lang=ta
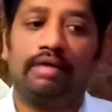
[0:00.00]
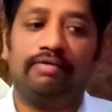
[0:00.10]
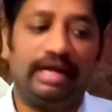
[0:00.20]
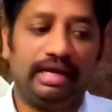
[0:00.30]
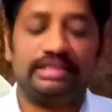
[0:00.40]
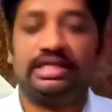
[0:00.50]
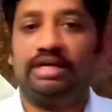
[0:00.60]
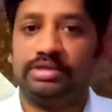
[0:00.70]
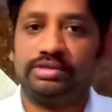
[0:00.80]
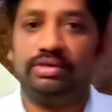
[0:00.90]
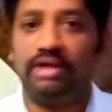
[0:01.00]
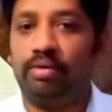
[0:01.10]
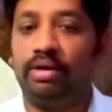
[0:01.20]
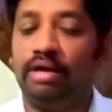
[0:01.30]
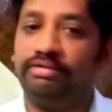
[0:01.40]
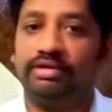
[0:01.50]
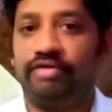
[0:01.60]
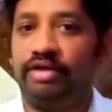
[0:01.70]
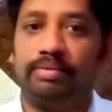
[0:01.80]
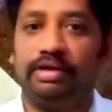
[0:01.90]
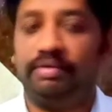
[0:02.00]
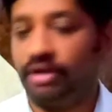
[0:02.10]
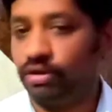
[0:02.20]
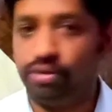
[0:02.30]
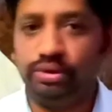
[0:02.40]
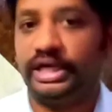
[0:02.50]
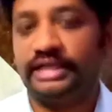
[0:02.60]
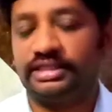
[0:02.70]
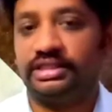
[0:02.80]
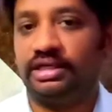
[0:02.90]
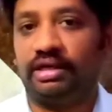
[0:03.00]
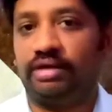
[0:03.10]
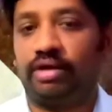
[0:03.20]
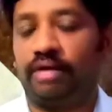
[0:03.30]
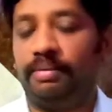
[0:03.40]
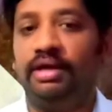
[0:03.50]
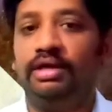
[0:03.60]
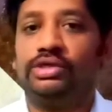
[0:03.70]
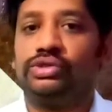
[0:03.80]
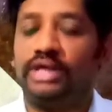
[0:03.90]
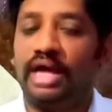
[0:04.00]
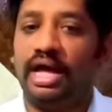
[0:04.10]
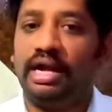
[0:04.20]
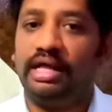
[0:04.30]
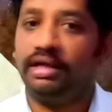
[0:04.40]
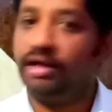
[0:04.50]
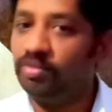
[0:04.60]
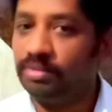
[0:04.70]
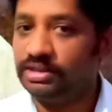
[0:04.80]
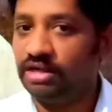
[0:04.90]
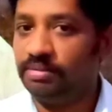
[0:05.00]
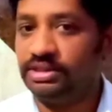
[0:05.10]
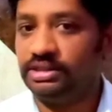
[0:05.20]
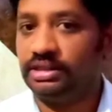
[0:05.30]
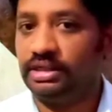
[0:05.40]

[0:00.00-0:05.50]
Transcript: வேறு சிலபஸ் வந்து அவங்கள வந்து ஃப்ரேம் பண்ணி வைக்கிறதுக்கும் சான்சஸ் இருக்குது ஓகேவா ஸோ யாரெல்லாம் அந்த கவர்மெண்ட் சிலபஸ்